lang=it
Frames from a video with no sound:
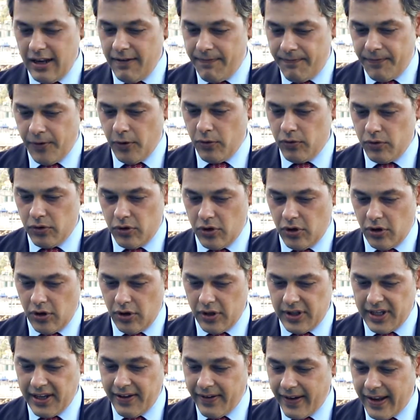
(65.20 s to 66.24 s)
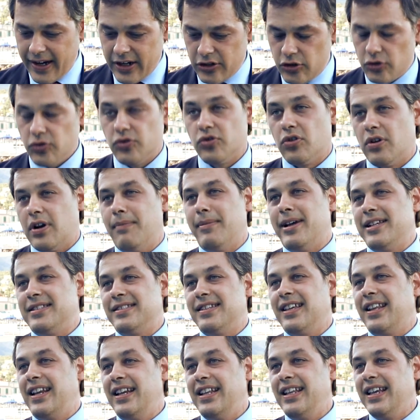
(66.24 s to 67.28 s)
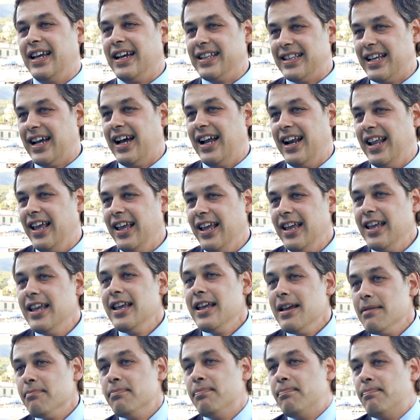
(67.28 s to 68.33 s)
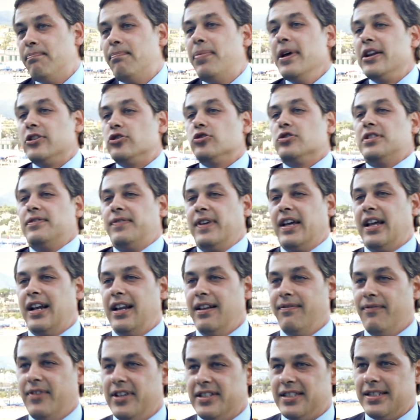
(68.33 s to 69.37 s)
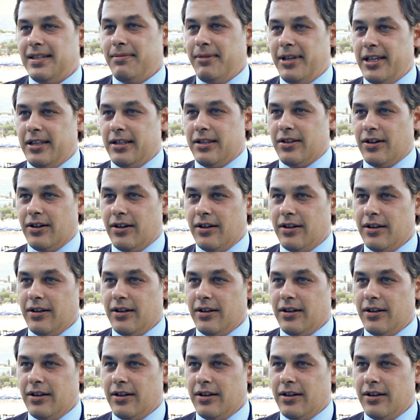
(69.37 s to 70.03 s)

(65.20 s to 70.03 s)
fondo deve raggiungere una massa critica tale per giustificare l'investimento